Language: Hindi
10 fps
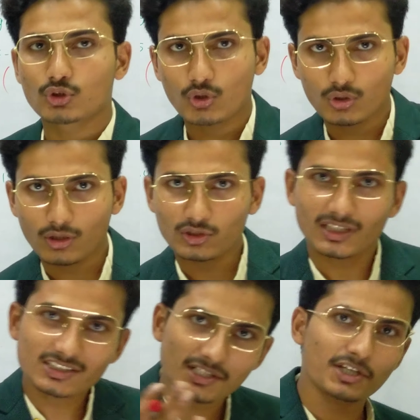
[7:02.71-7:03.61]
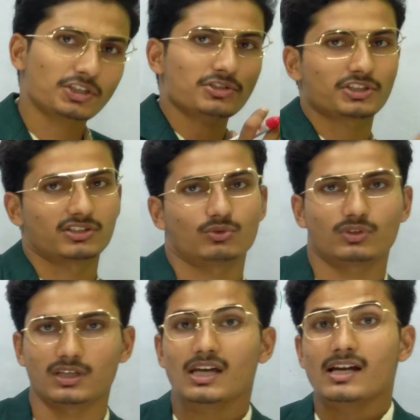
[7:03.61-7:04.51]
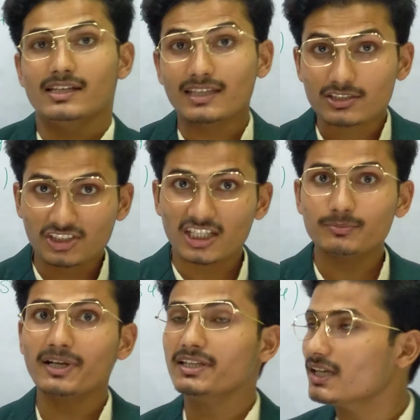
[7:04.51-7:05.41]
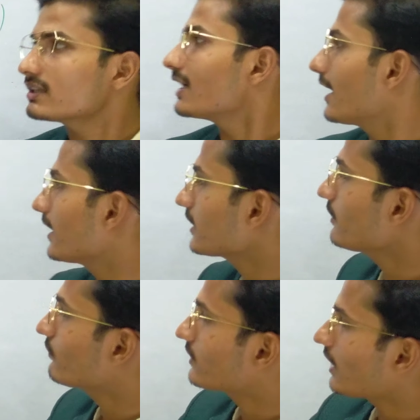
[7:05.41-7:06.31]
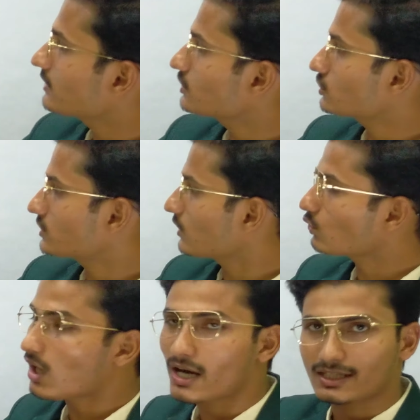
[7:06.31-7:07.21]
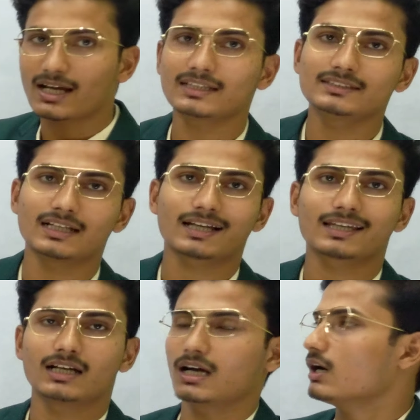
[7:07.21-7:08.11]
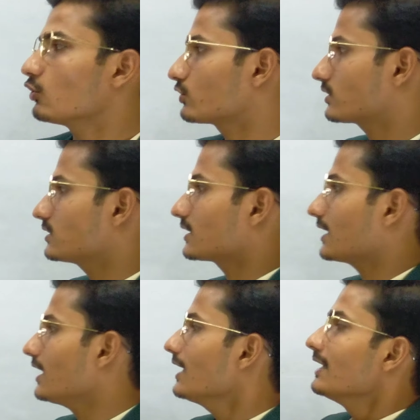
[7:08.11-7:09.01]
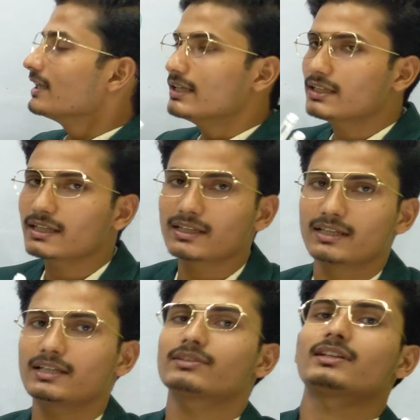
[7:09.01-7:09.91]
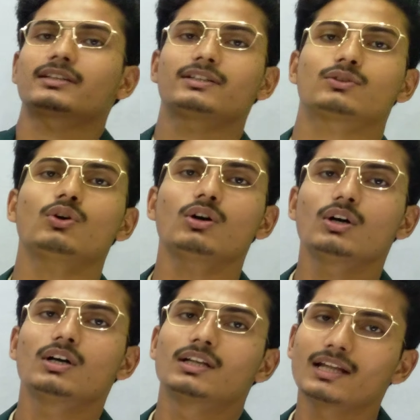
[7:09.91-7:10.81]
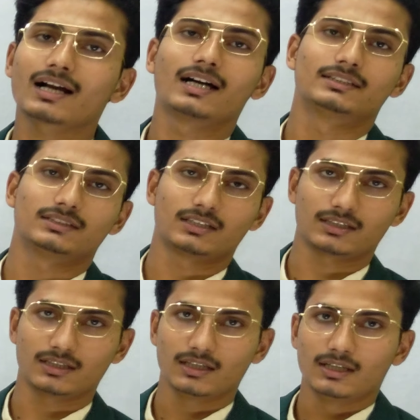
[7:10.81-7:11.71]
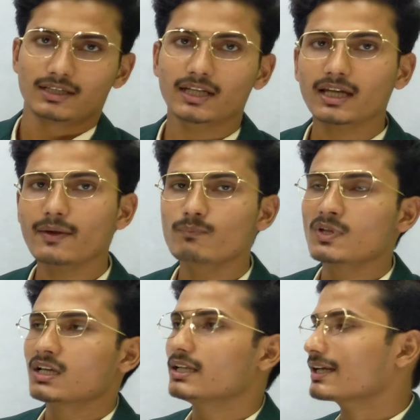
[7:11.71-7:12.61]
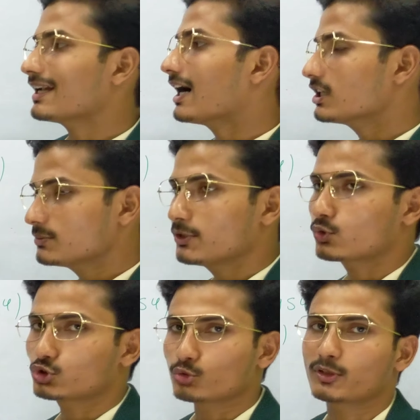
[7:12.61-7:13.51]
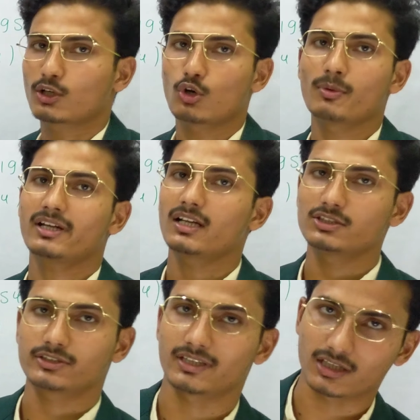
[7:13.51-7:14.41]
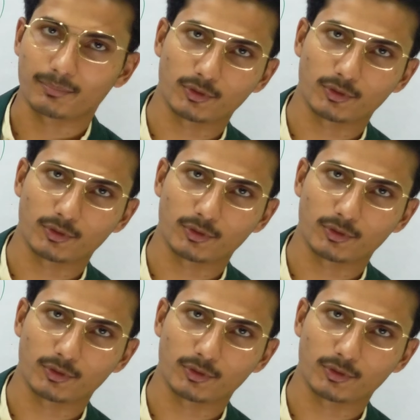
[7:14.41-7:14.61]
जो उनकी जनरेशन चेंज हो गई ये चेंजमेंट ये था कि ट्रांजिस्टर को हटा दिया गया और उसकी जगह इंटीग्रेटेड सर्किट को लगा दिया गया ठीक है लेकिन आज भी कुछ उपकरणों में ट्रांजिस्टर का